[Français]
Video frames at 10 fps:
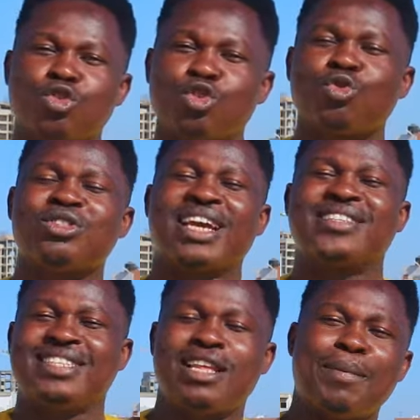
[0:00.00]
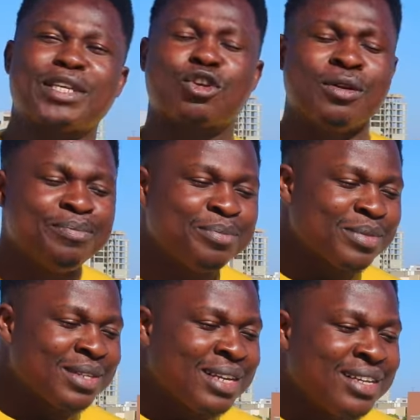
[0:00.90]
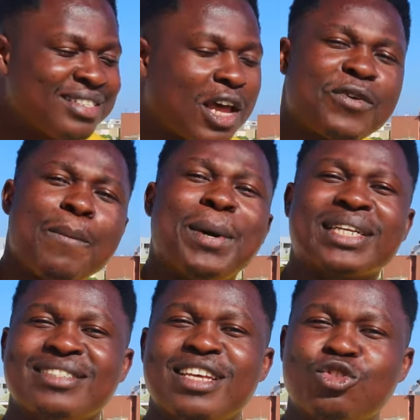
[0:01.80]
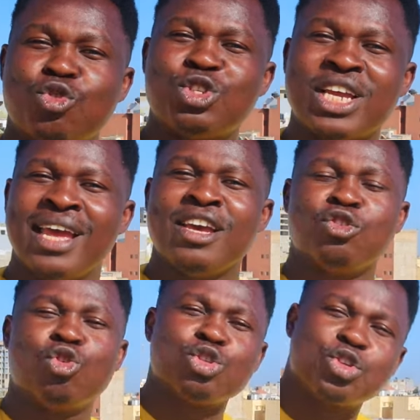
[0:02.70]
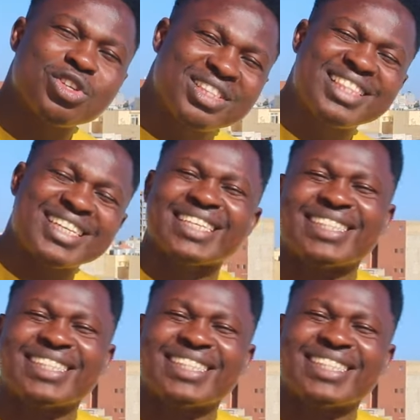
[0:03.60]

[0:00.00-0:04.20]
je suis tout excité parce que ça fait partie des sujets dont je suis très